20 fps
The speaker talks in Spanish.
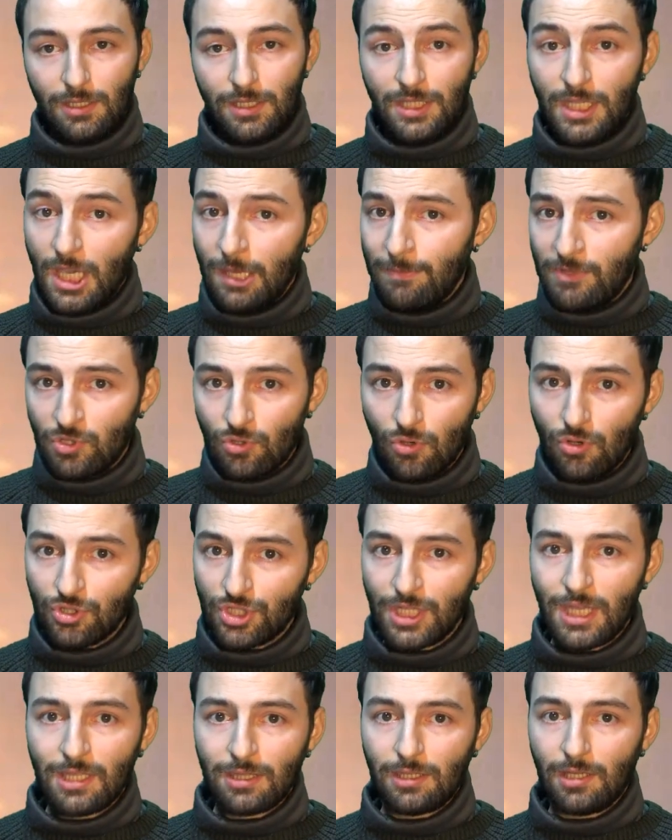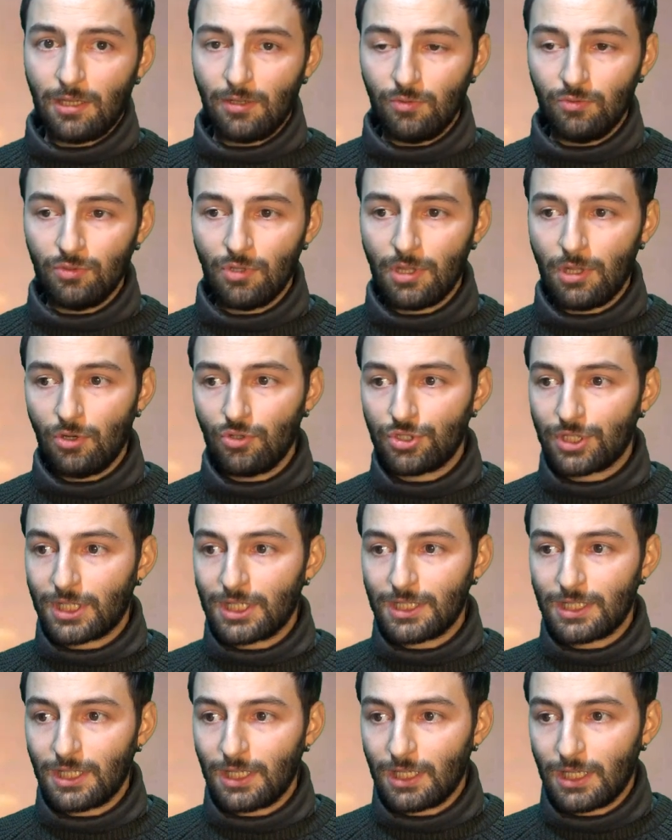James Gosset, uno de los
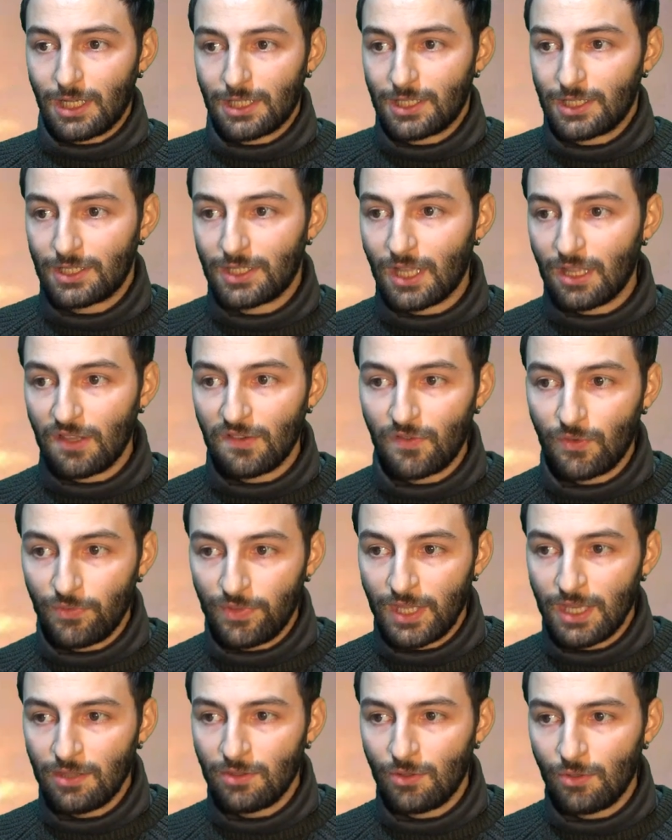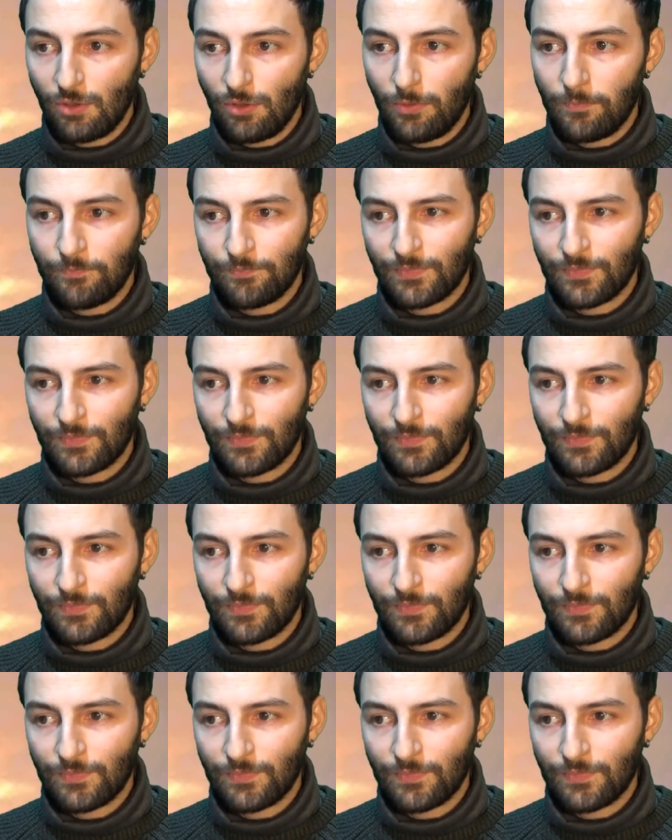que las está difundiendo.